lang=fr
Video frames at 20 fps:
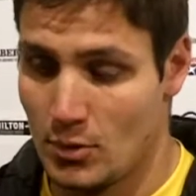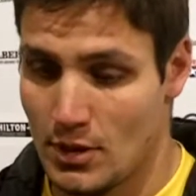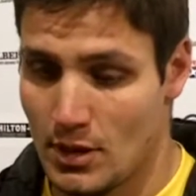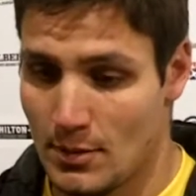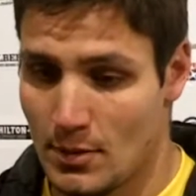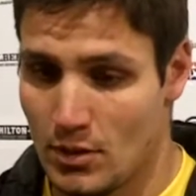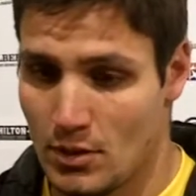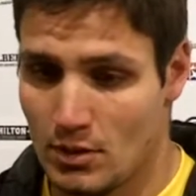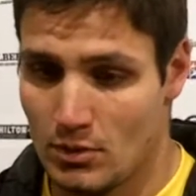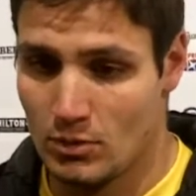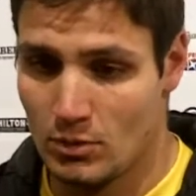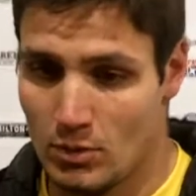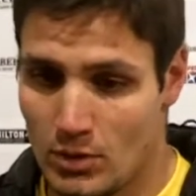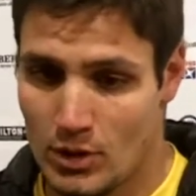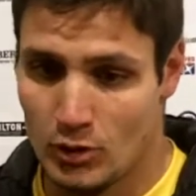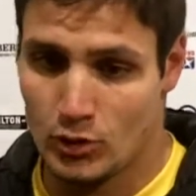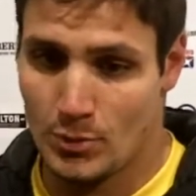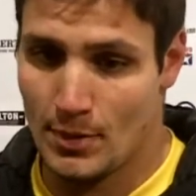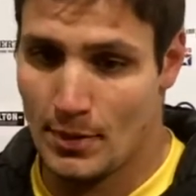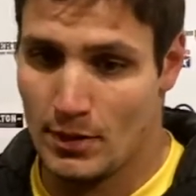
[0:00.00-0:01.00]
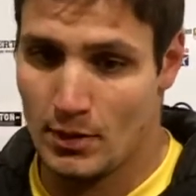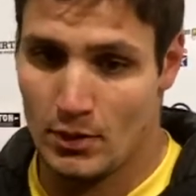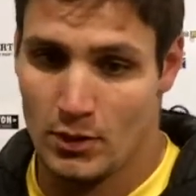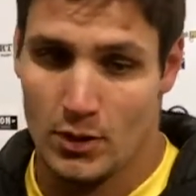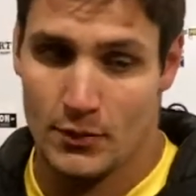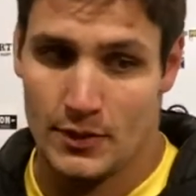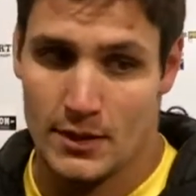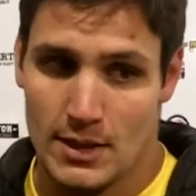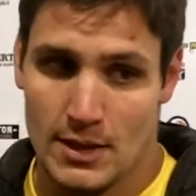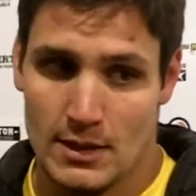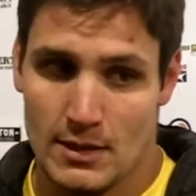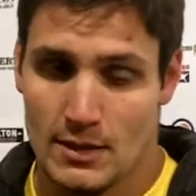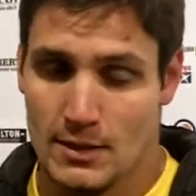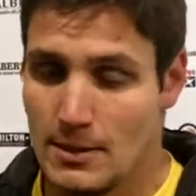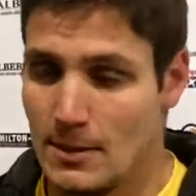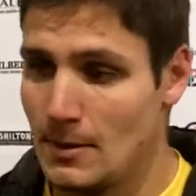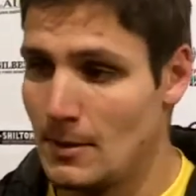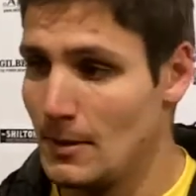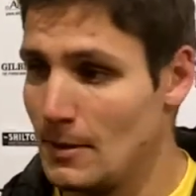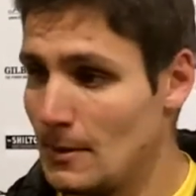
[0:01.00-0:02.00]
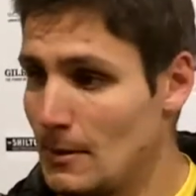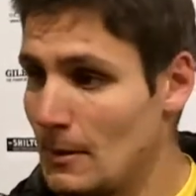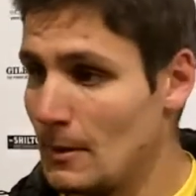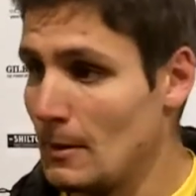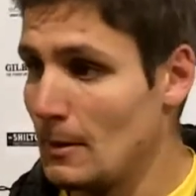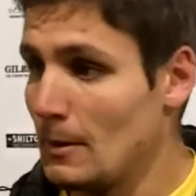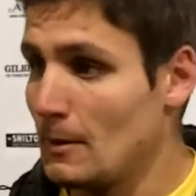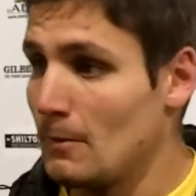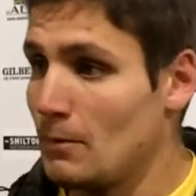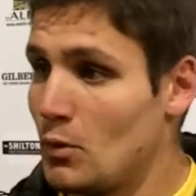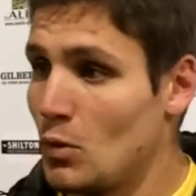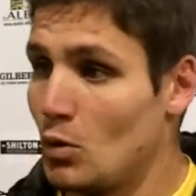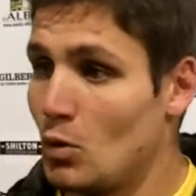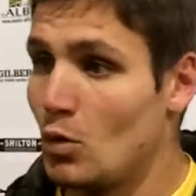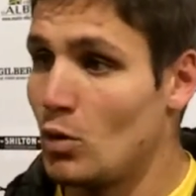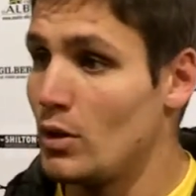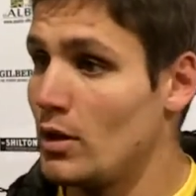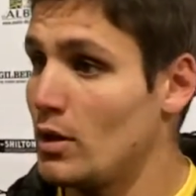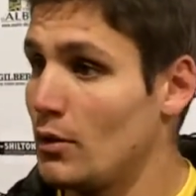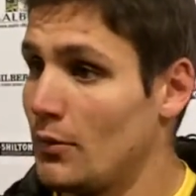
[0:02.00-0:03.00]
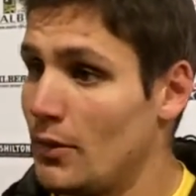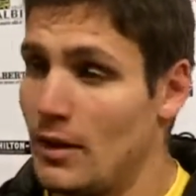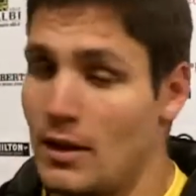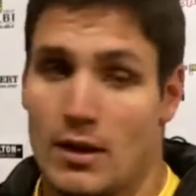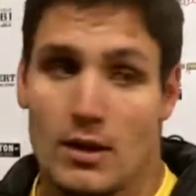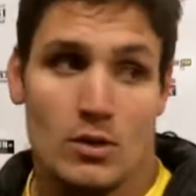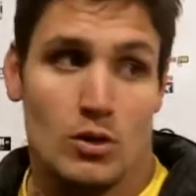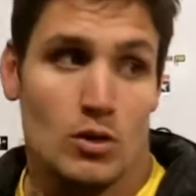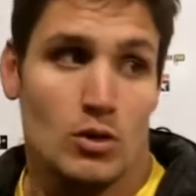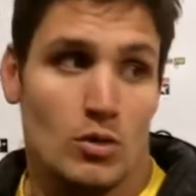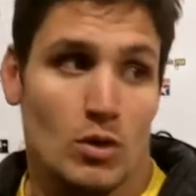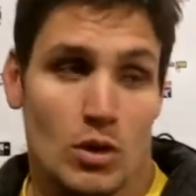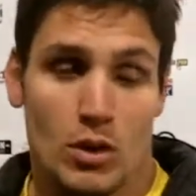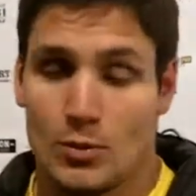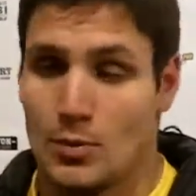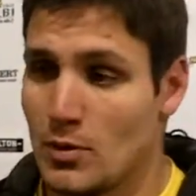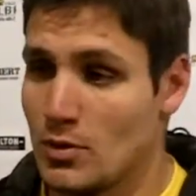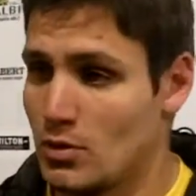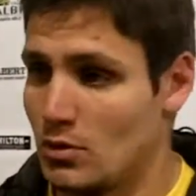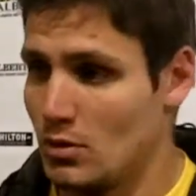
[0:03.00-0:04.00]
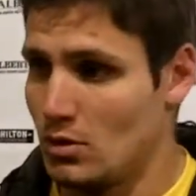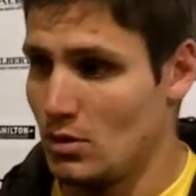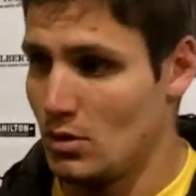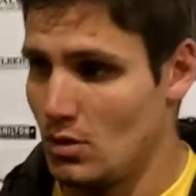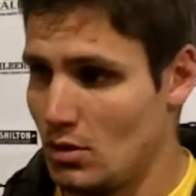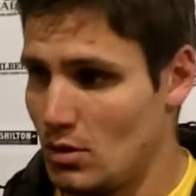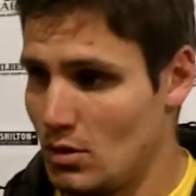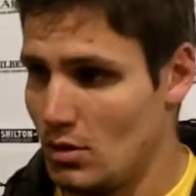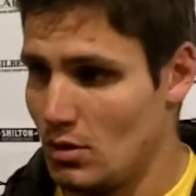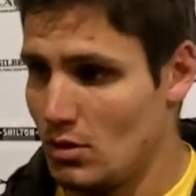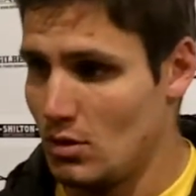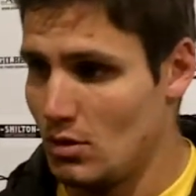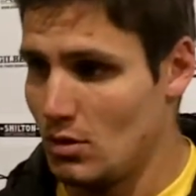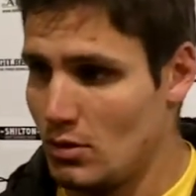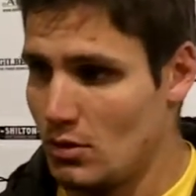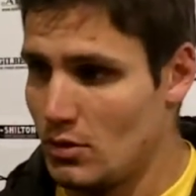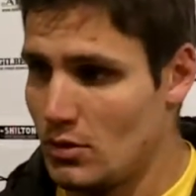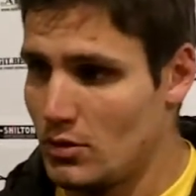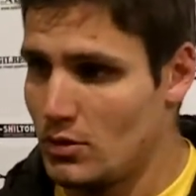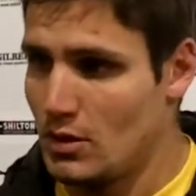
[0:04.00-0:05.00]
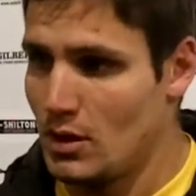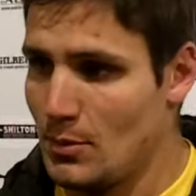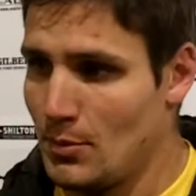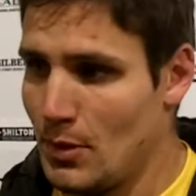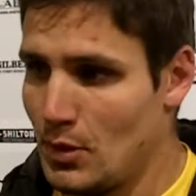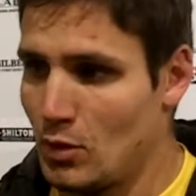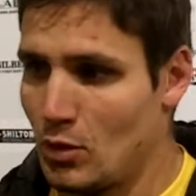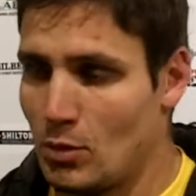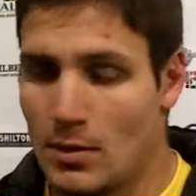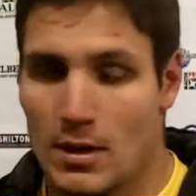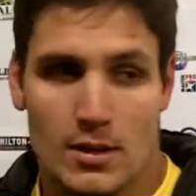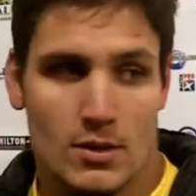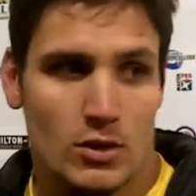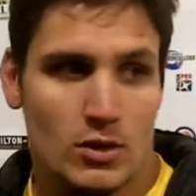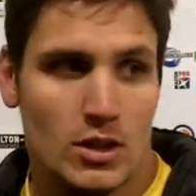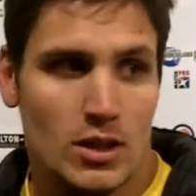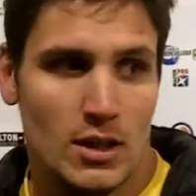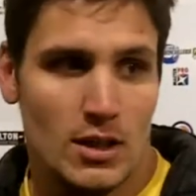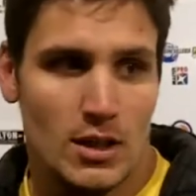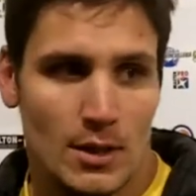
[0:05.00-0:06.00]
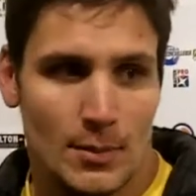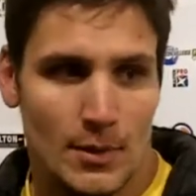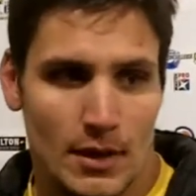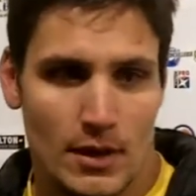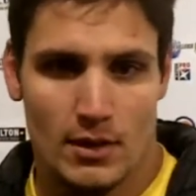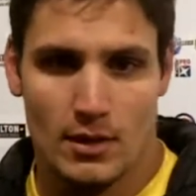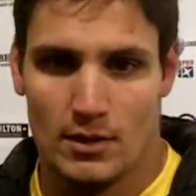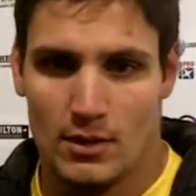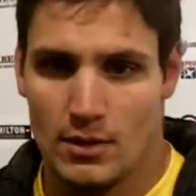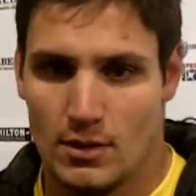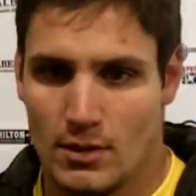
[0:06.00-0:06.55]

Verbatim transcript: notamment, où on a joué par an 9 et 10. Donc oui, ce soir, je pense qu'on s'en est pas trop mal sorti. Après